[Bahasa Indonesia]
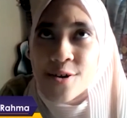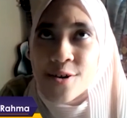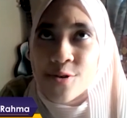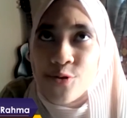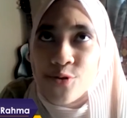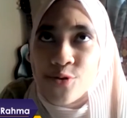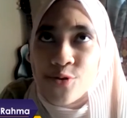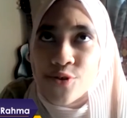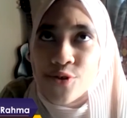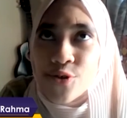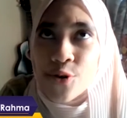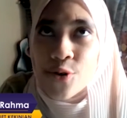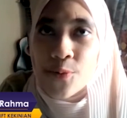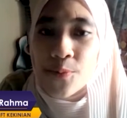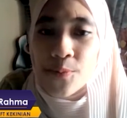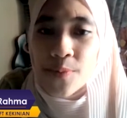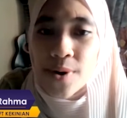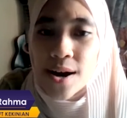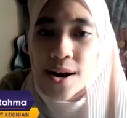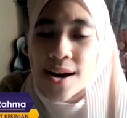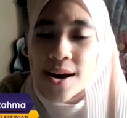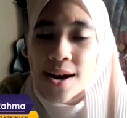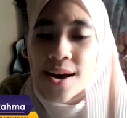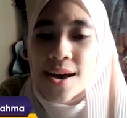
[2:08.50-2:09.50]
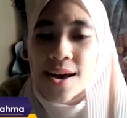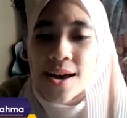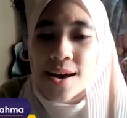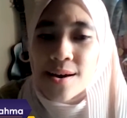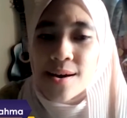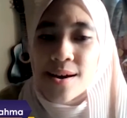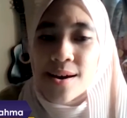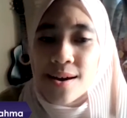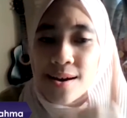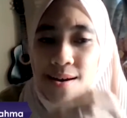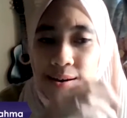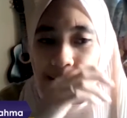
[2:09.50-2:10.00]
aku coba
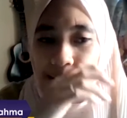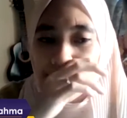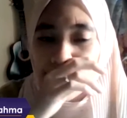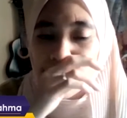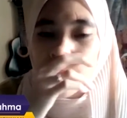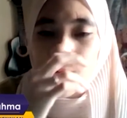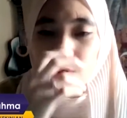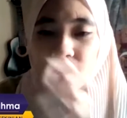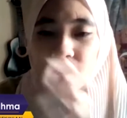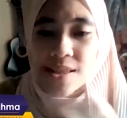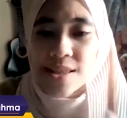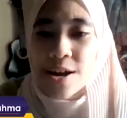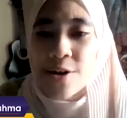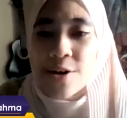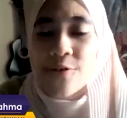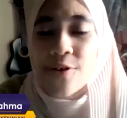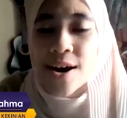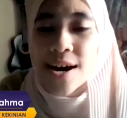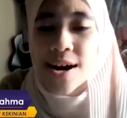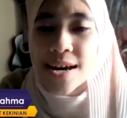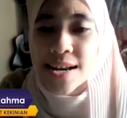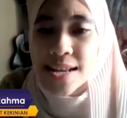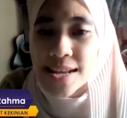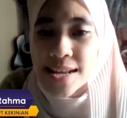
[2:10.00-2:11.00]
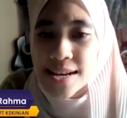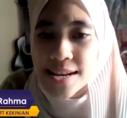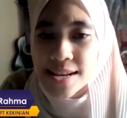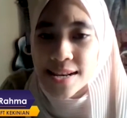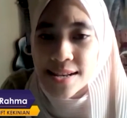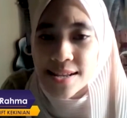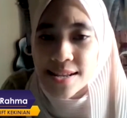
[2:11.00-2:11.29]
buat nawarin